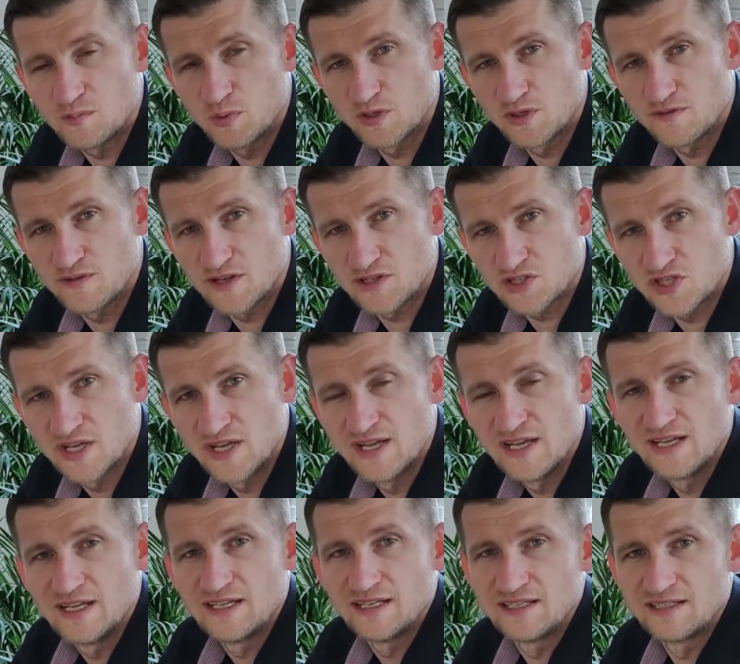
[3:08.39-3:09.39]
ponieważ
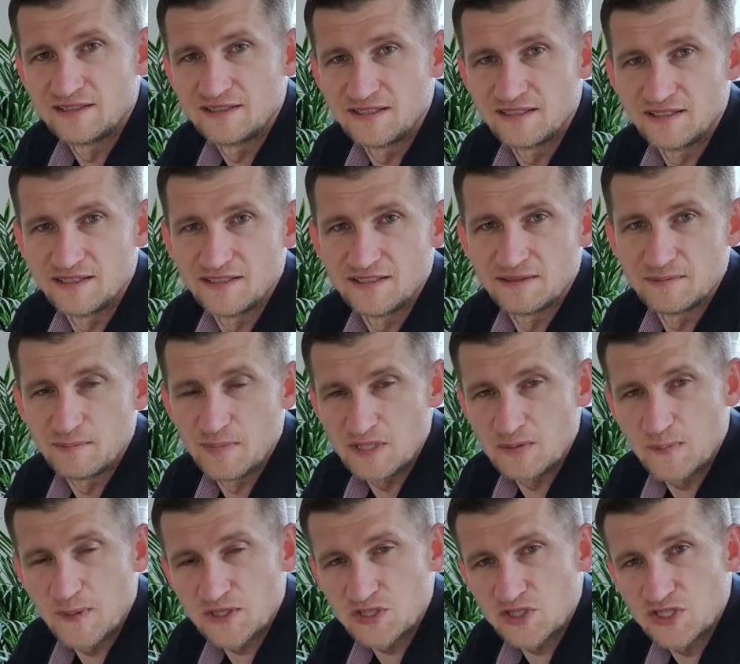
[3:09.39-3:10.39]
Y,
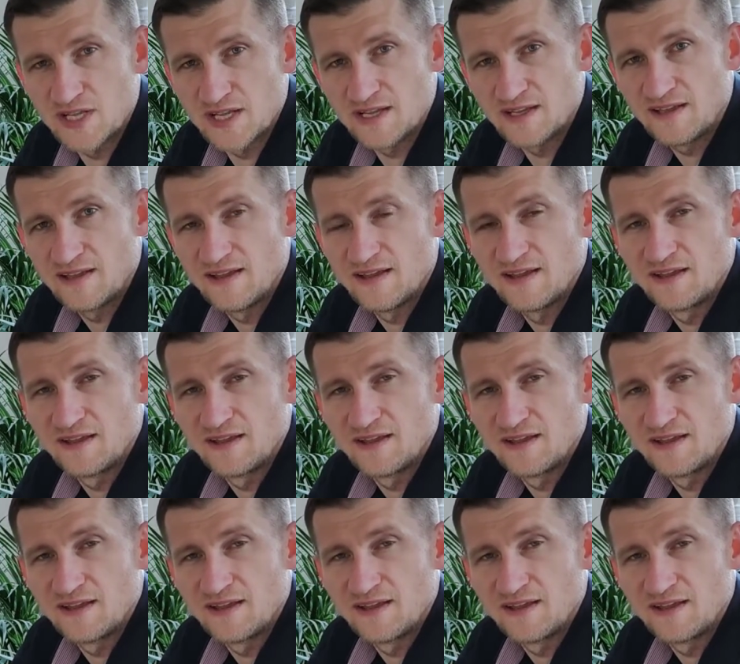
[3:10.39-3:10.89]
bezpieczne